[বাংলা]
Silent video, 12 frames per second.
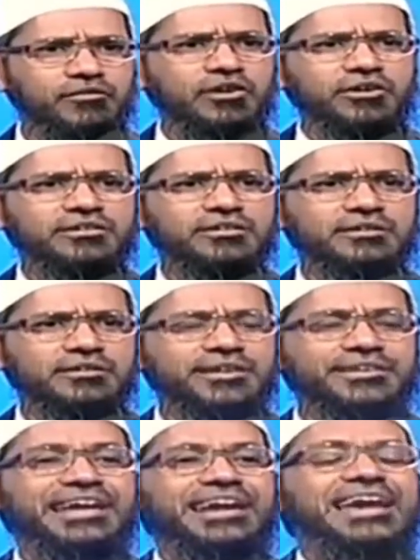হলুদ
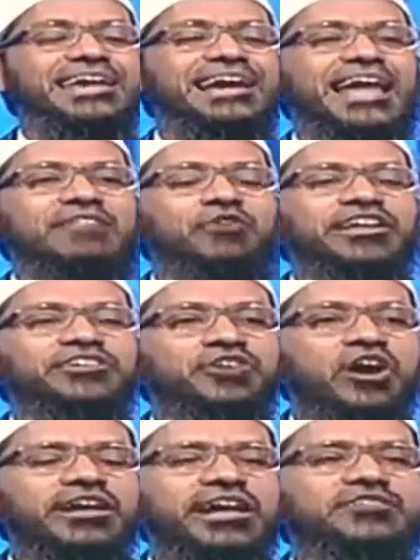তারপর বুঝলাম যে
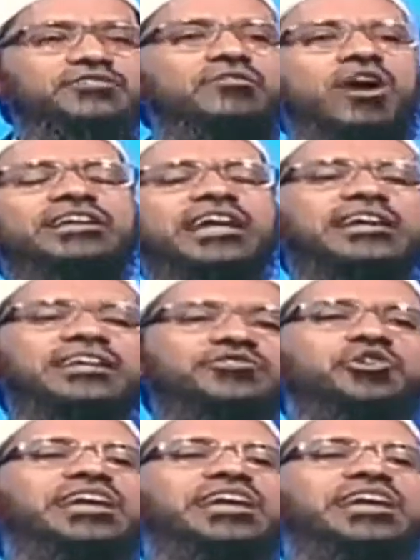পানির কথা বলছে সেটা আসলে পানি